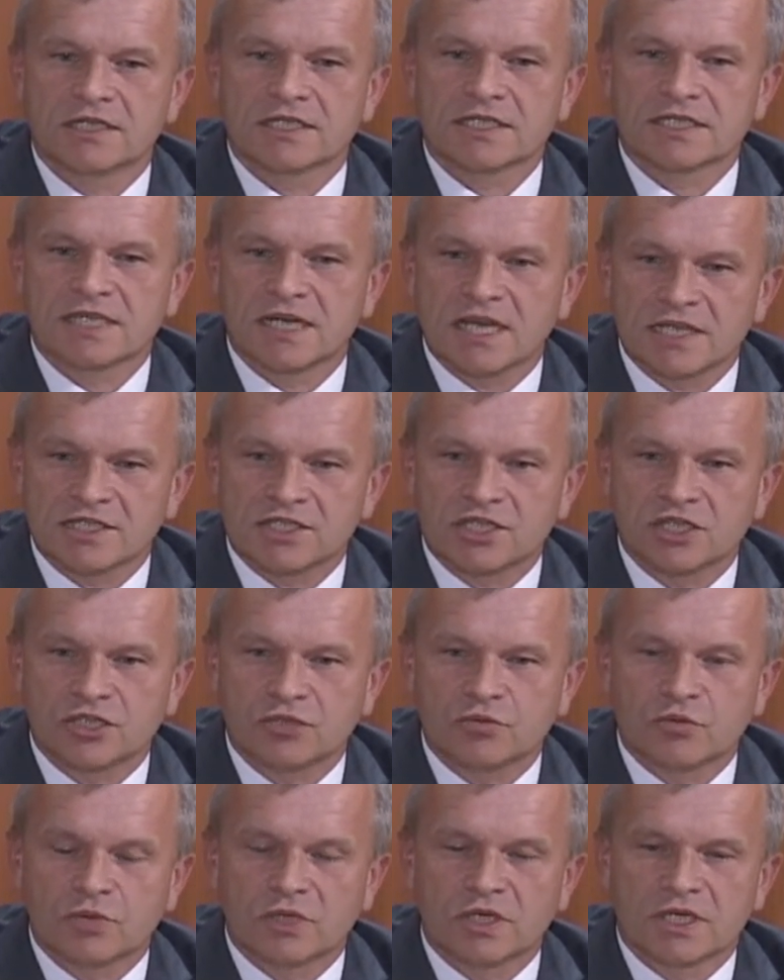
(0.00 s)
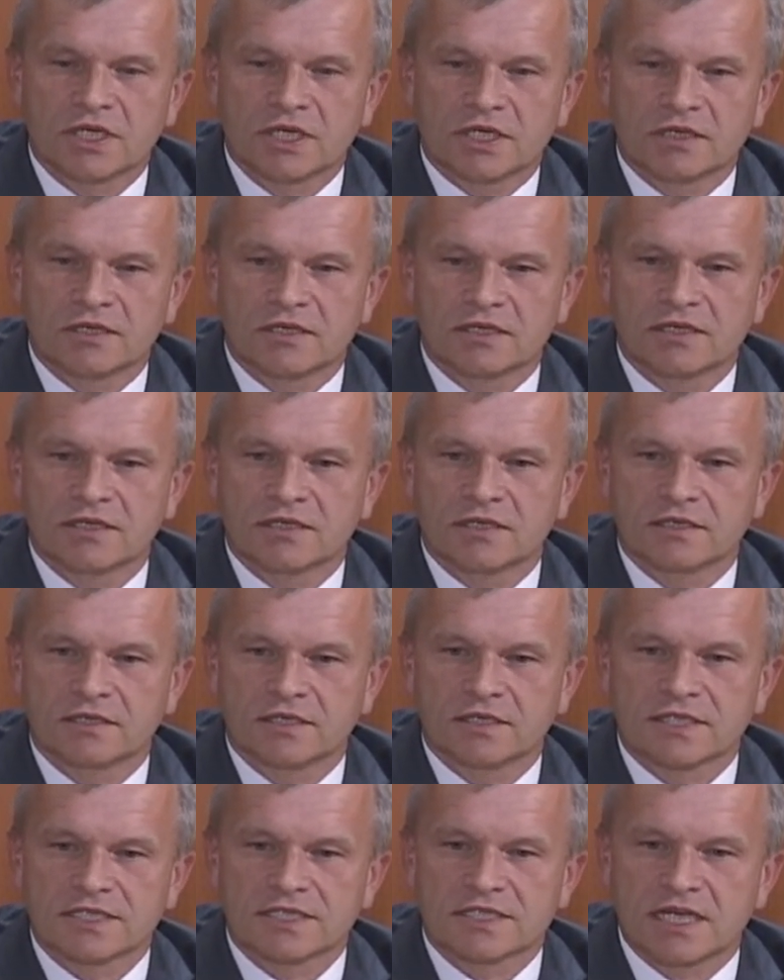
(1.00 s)
zlecił
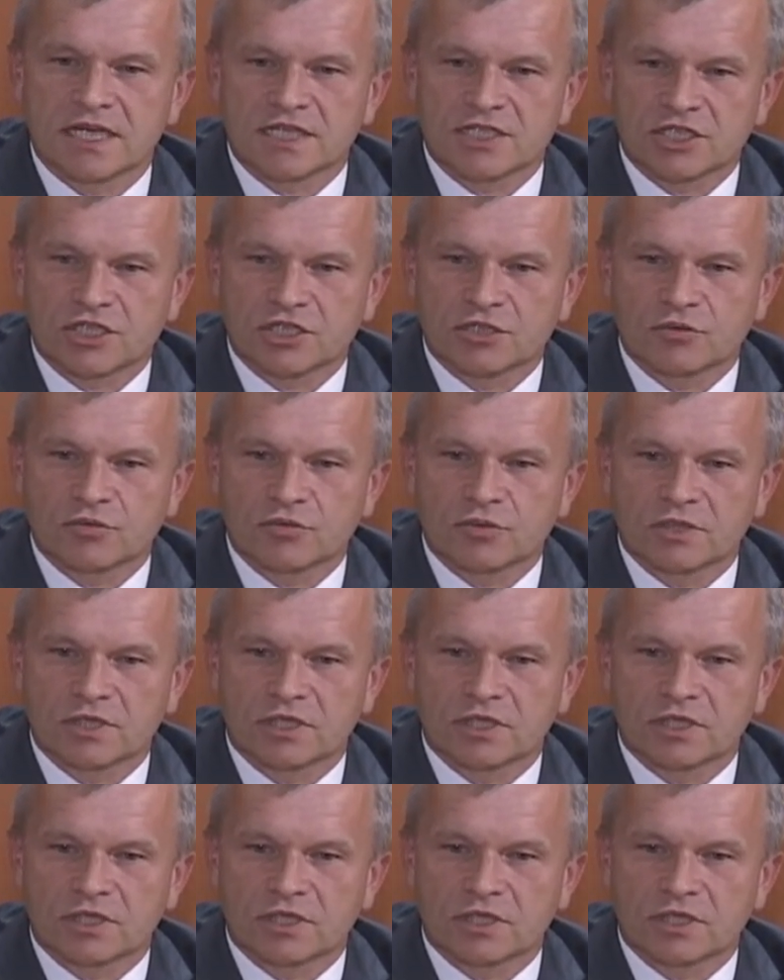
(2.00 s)
zlecił